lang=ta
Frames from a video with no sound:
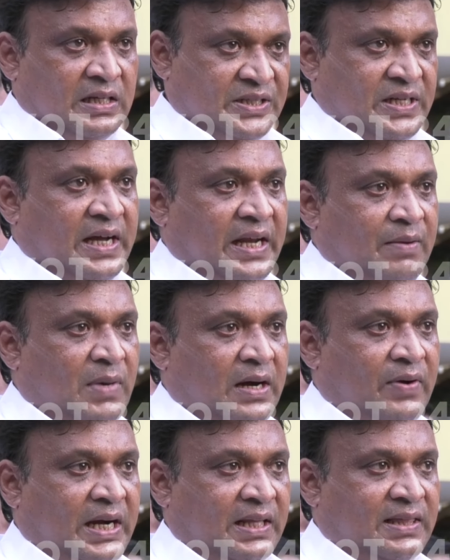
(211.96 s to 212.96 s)
கிருஷ்ணகிரி
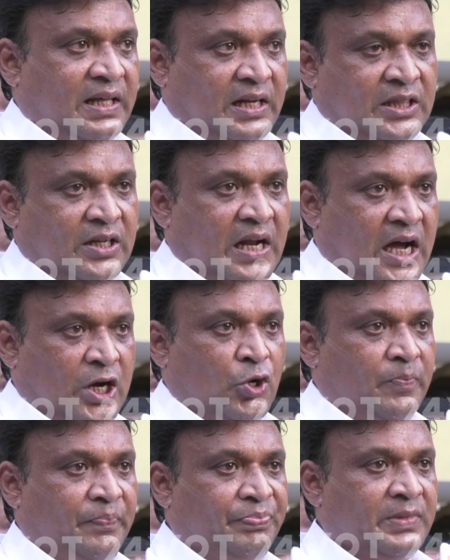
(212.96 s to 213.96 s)
மாவட்டத்தில் இருந்து
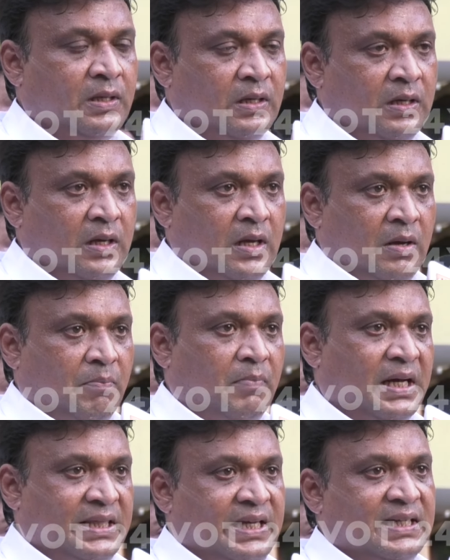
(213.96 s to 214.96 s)
நானும்
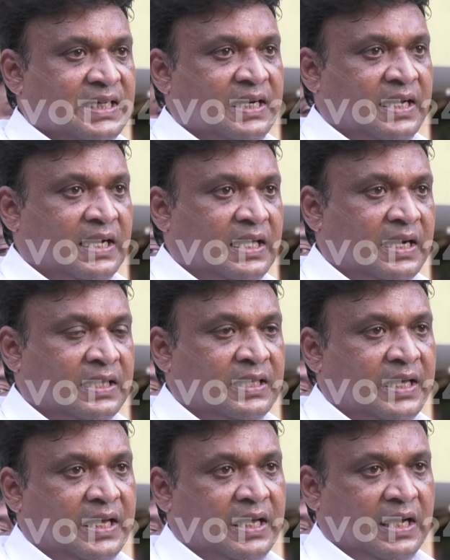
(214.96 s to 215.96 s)
மத்திய சென்னையில்
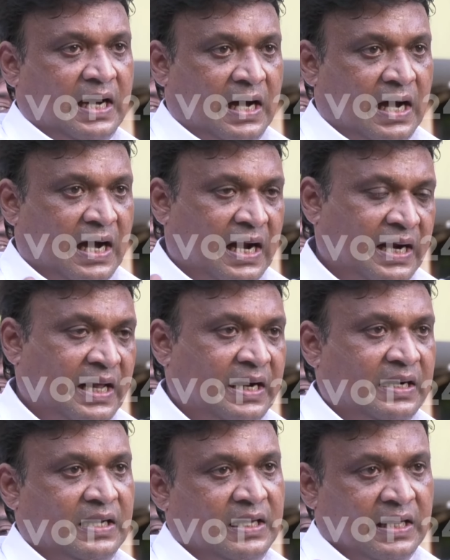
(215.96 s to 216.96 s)
இருந்து
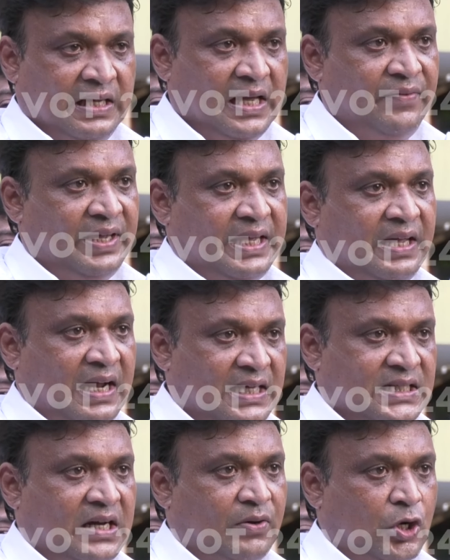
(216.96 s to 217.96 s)
அண்ணன் வி கே
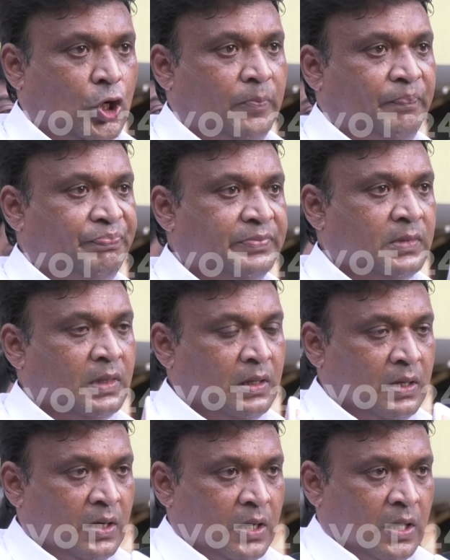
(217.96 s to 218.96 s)
ராஜா அவர்களும்
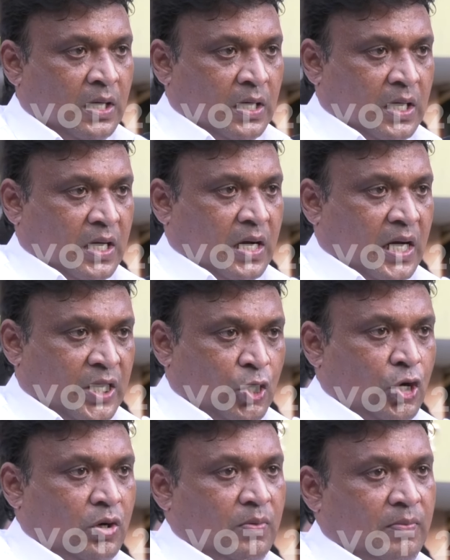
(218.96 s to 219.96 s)

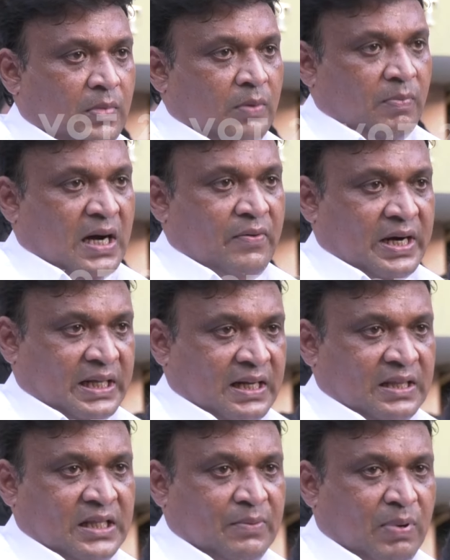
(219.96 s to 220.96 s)
கரூர்
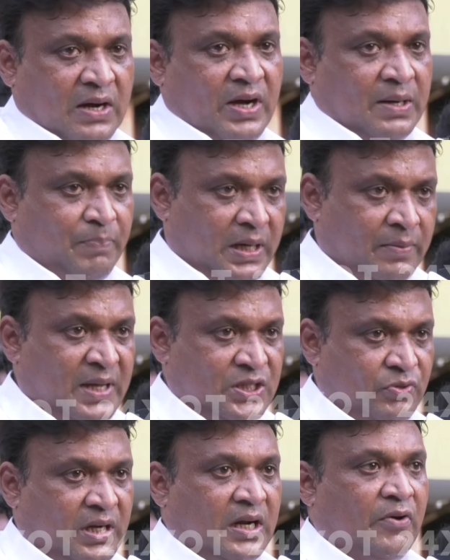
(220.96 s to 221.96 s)
மாவட்டத்திலிருந்து பகவான்
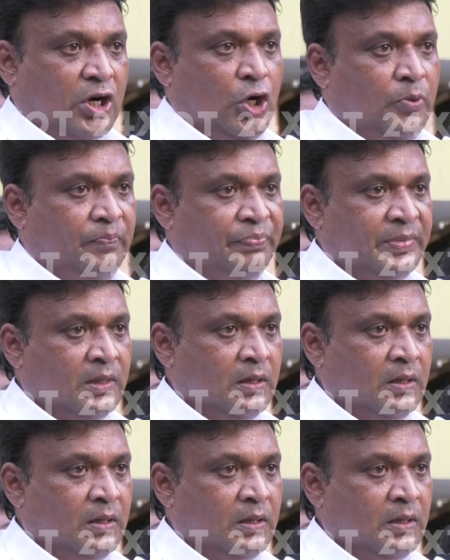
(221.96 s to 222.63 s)
பரமேஸ்வரன் அவர்களும்